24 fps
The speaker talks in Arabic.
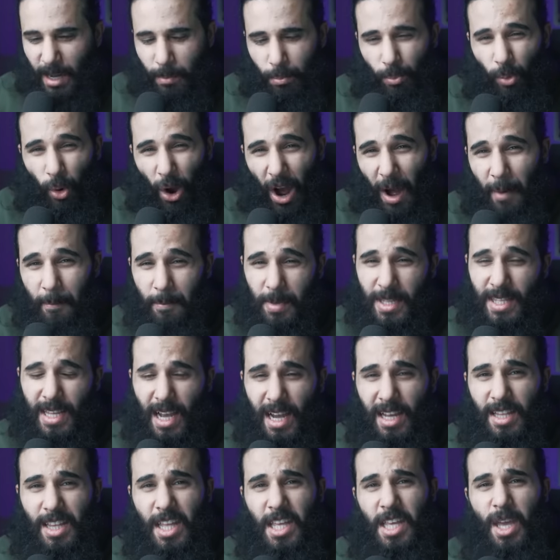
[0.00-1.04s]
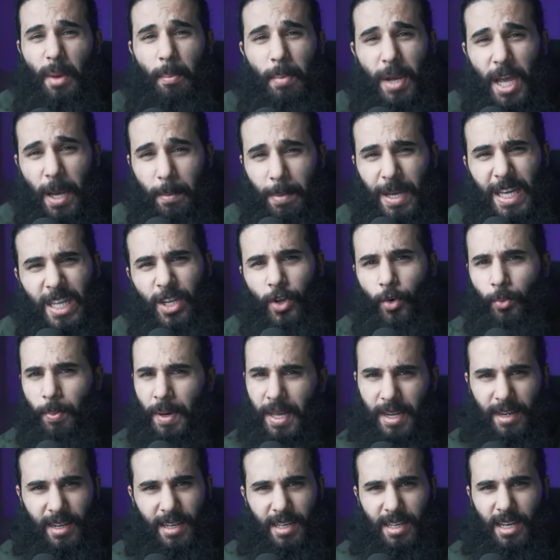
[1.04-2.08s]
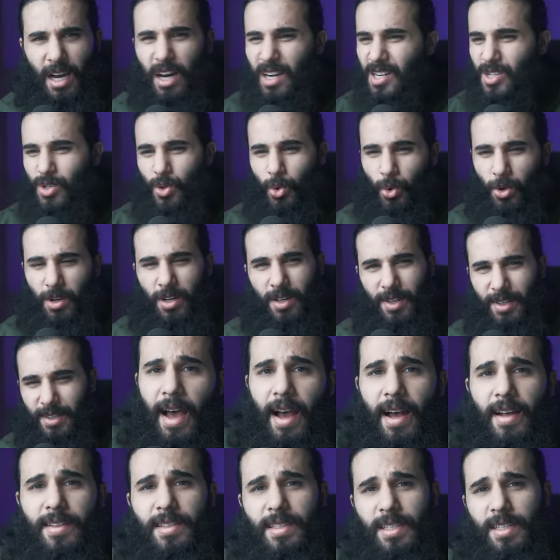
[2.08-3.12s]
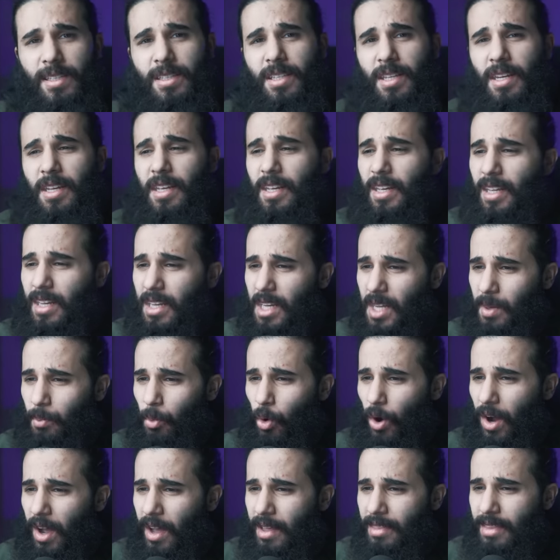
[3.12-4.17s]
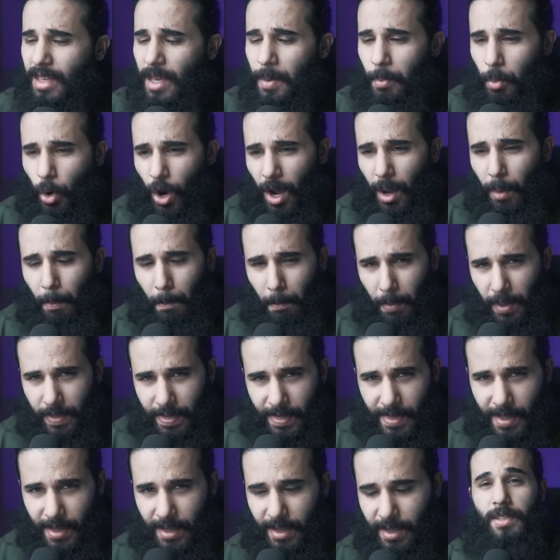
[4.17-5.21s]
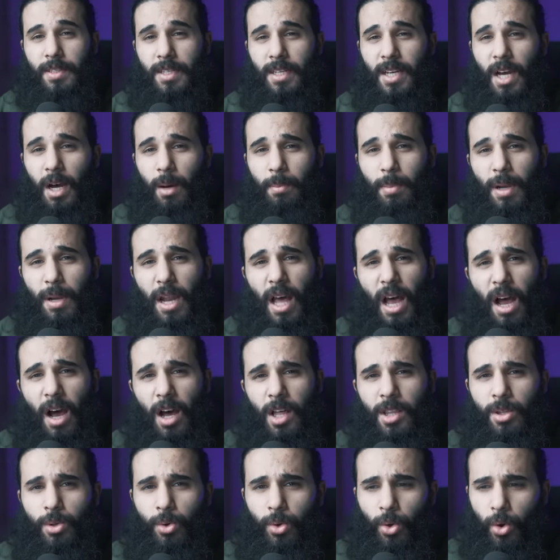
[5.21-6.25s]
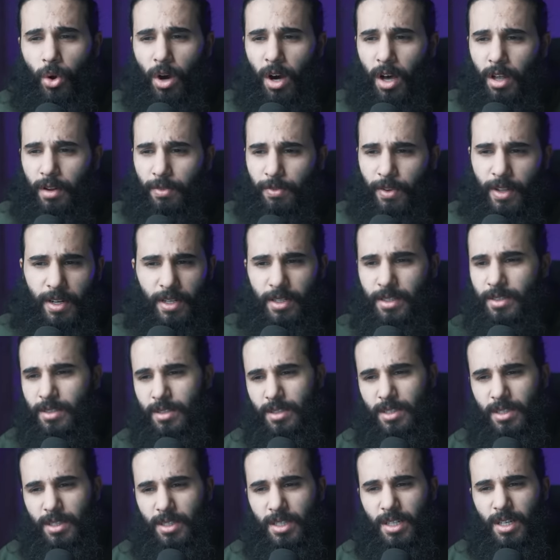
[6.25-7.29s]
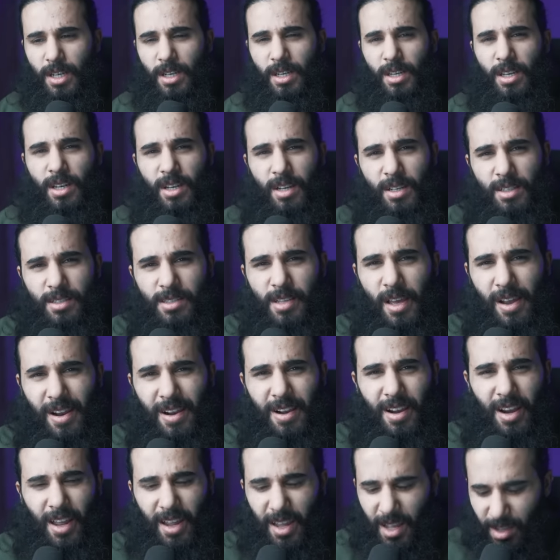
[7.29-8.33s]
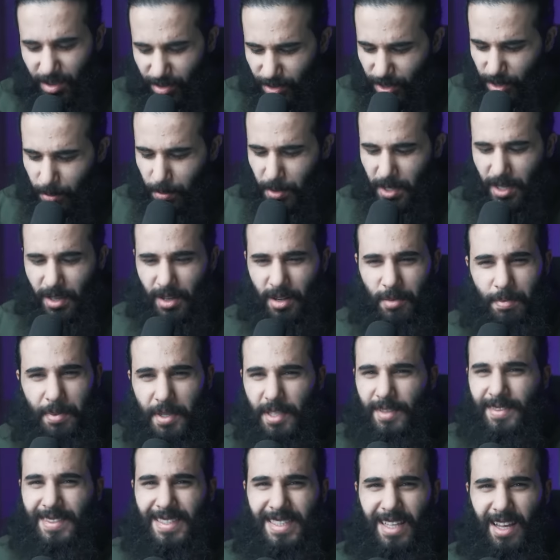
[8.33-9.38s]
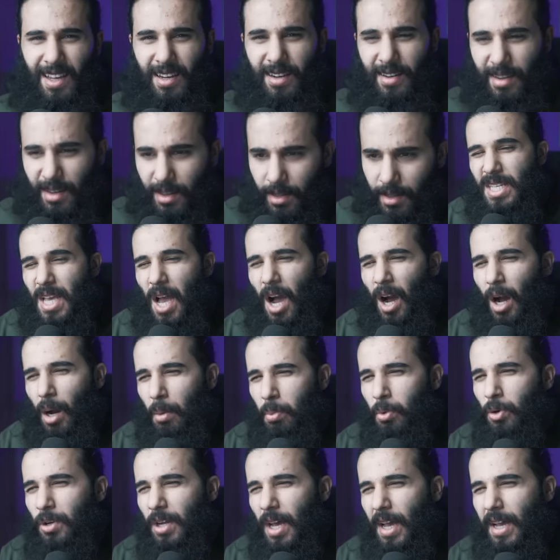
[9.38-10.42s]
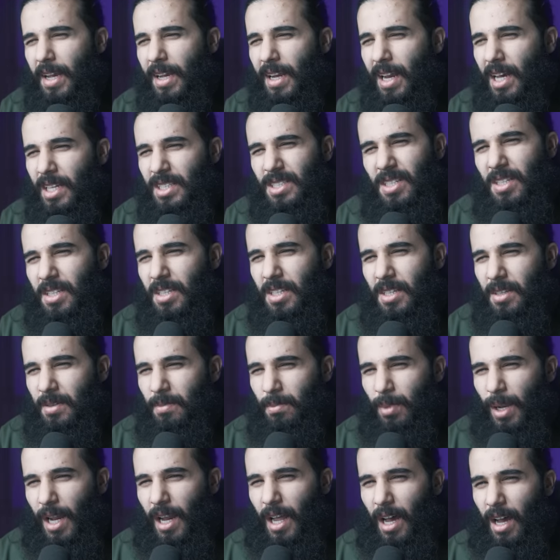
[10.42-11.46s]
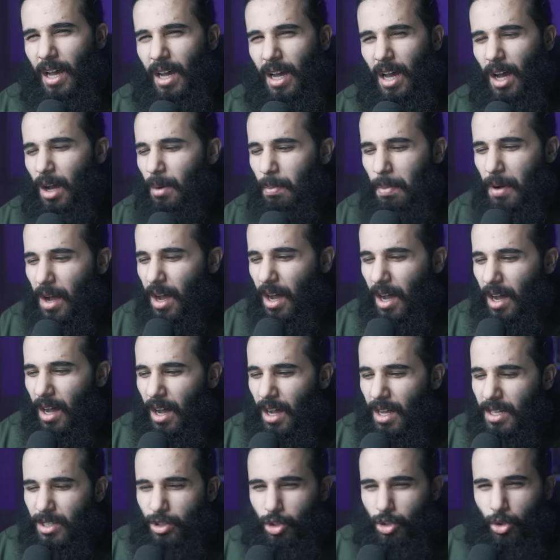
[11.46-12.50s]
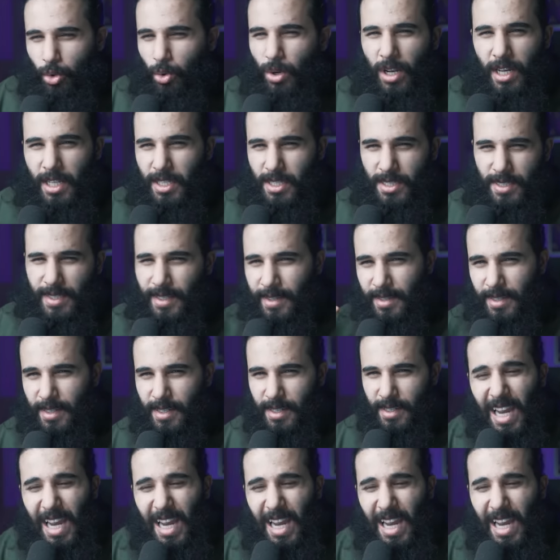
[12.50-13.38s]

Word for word: عن محمد هذا يبقى بيني وبينك أرجوك لا حد يدري إني معادي محمد فرد كعب لا أذكر حرفا عندي سرك في بير باختصار بس يا أبونا إلى صدق بالله أبا تقول لي الصدق ما